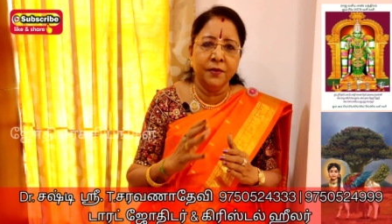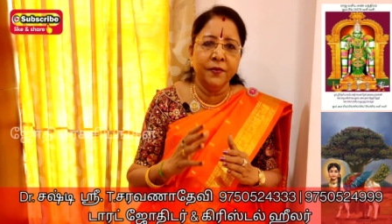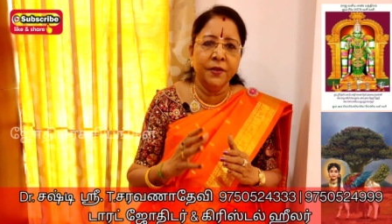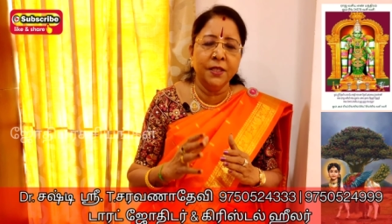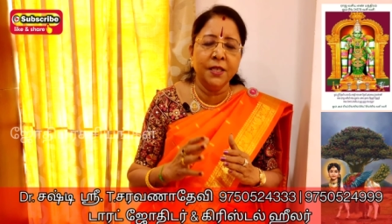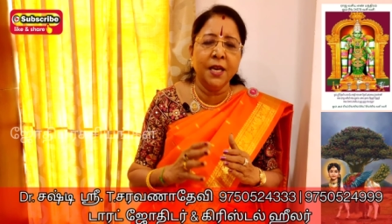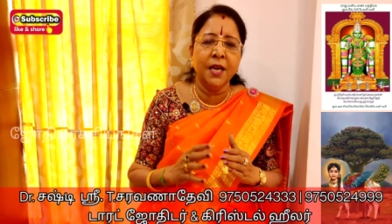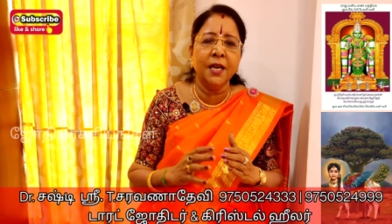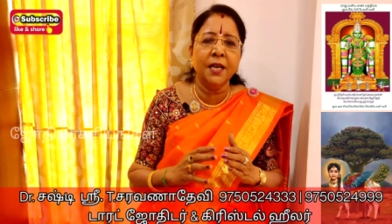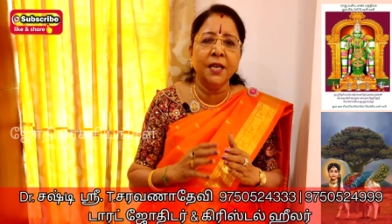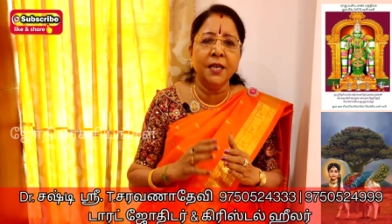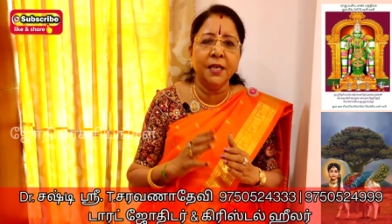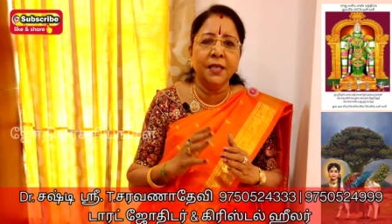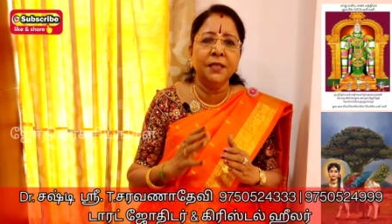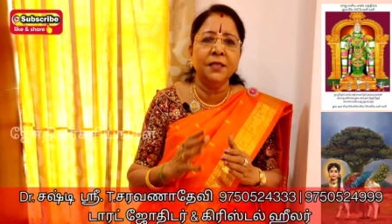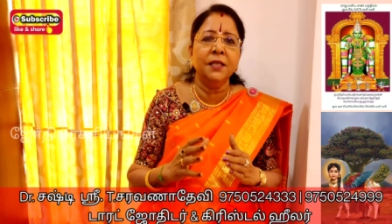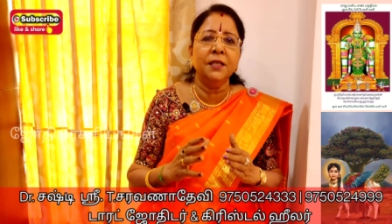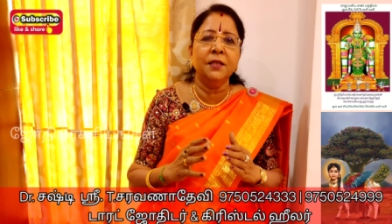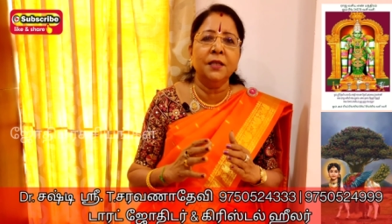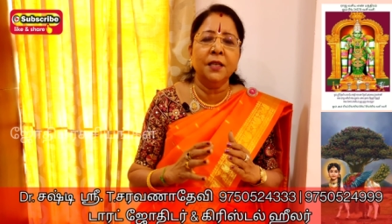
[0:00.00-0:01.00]
விசாக
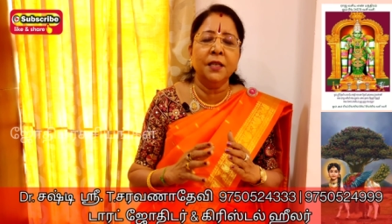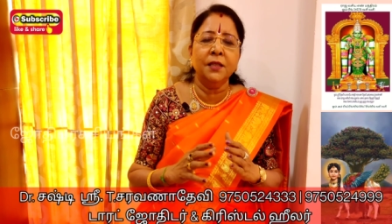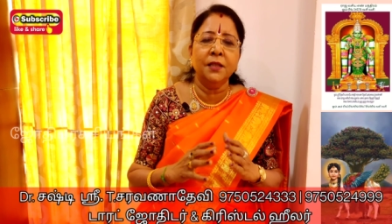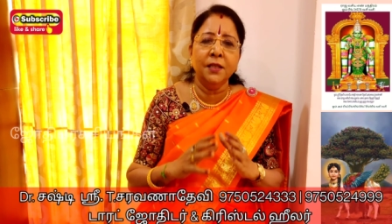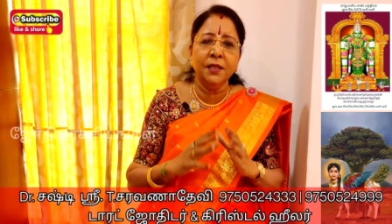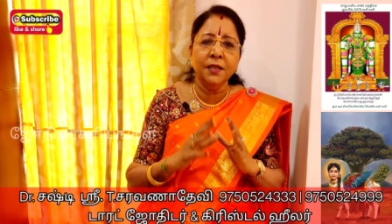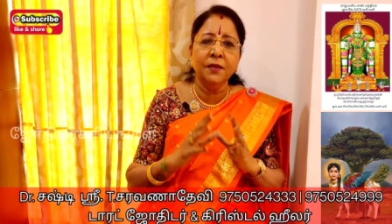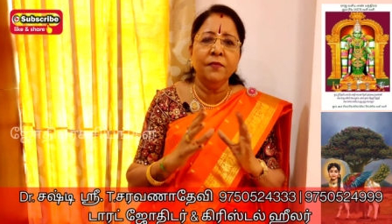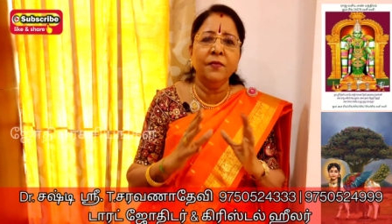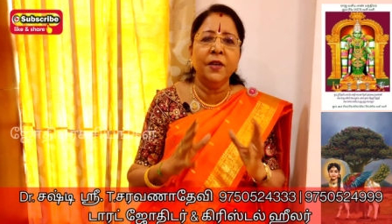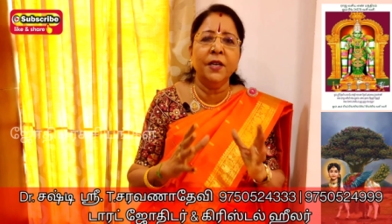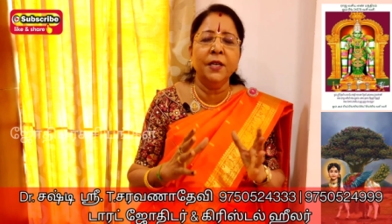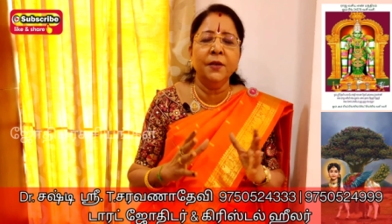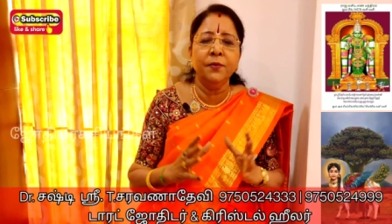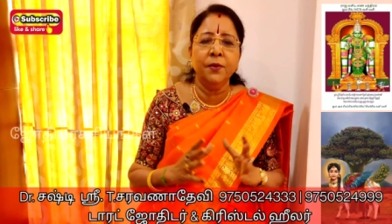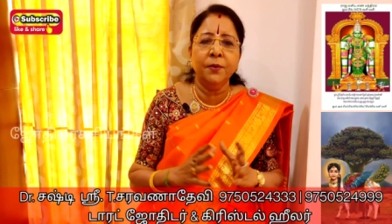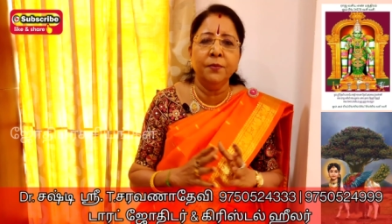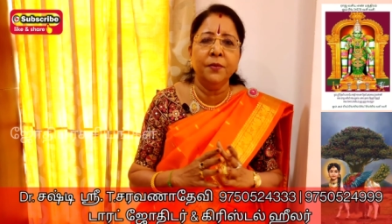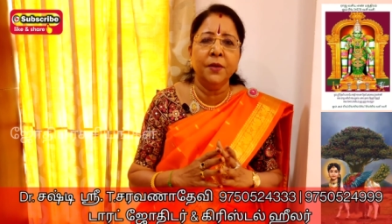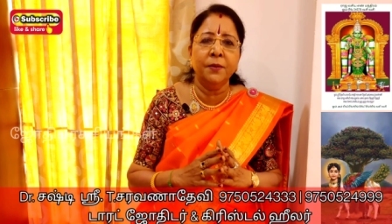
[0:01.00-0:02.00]
நட்சத்திரத்தின்
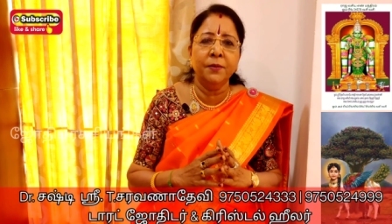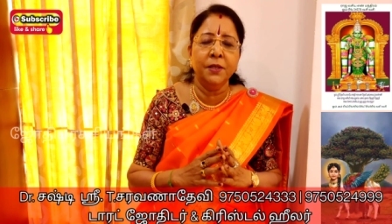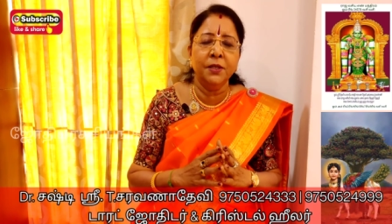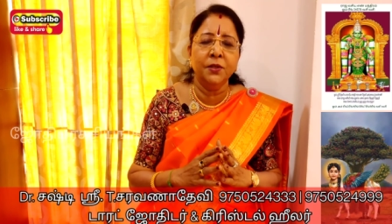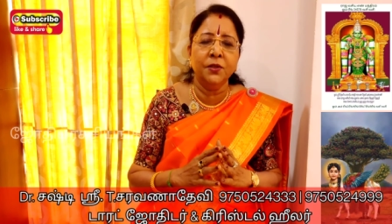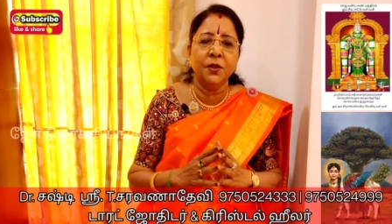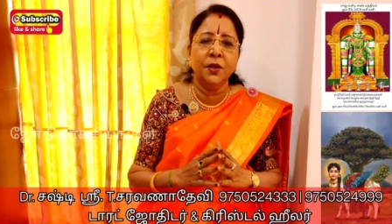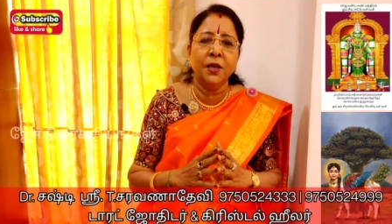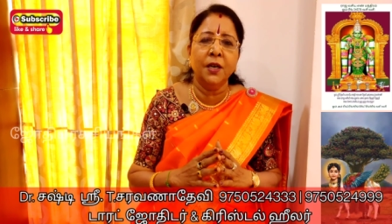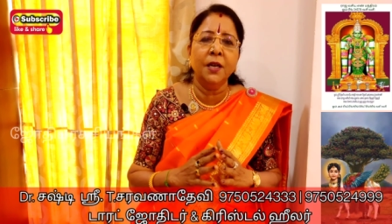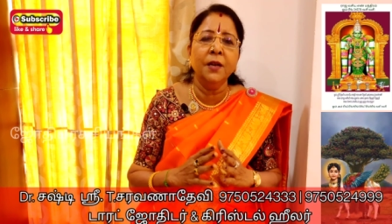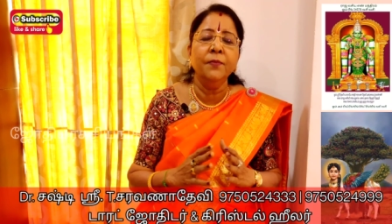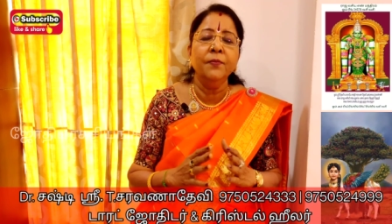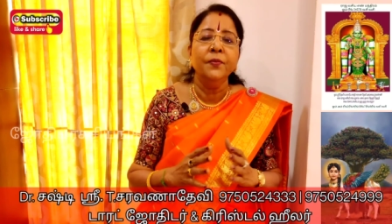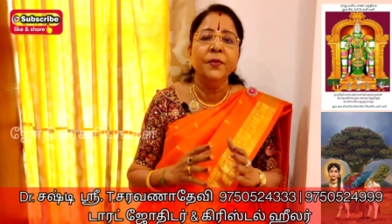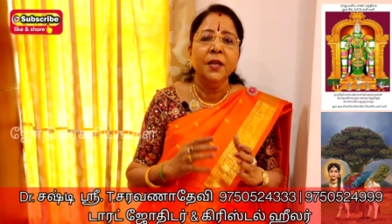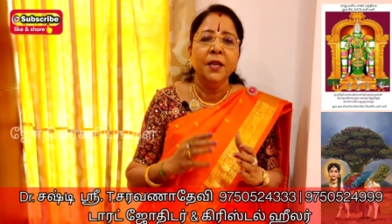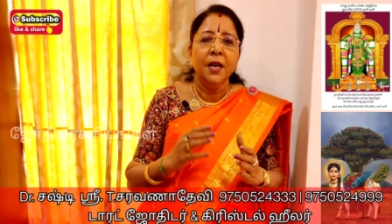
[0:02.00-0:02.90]
வடிவம் அப்படின்னு சொல்லலாம்